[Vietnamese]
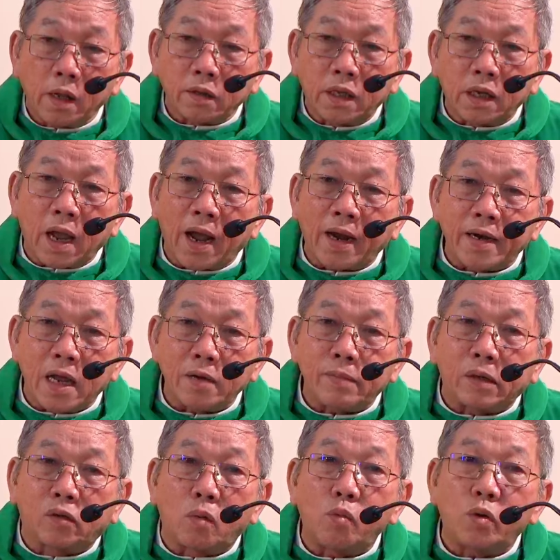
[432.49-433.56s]
thì ai đến
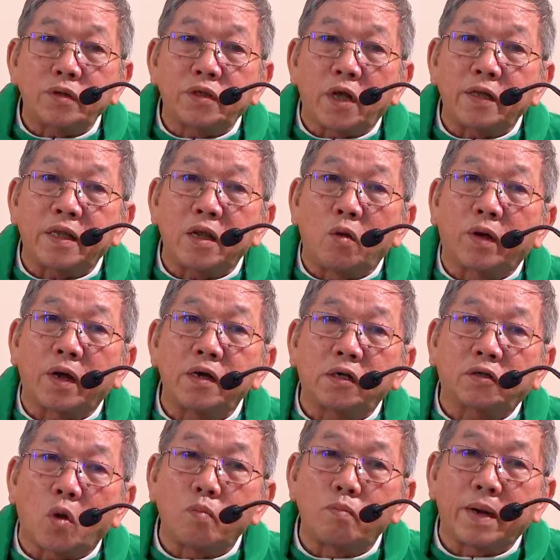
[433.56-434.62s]
mình cũng muốn giới thiệu cái đứa
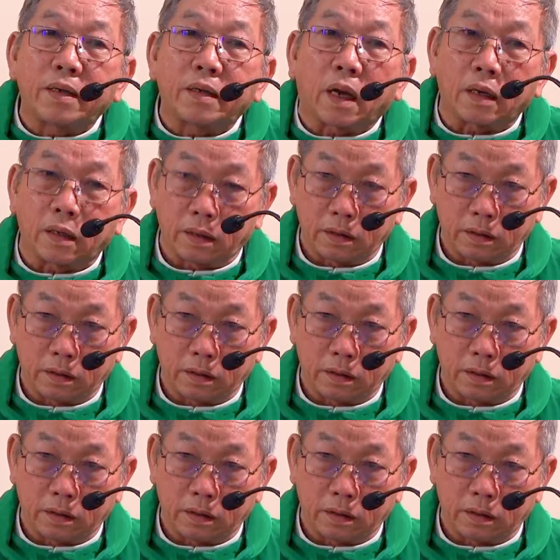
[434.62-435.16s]
thông minh này.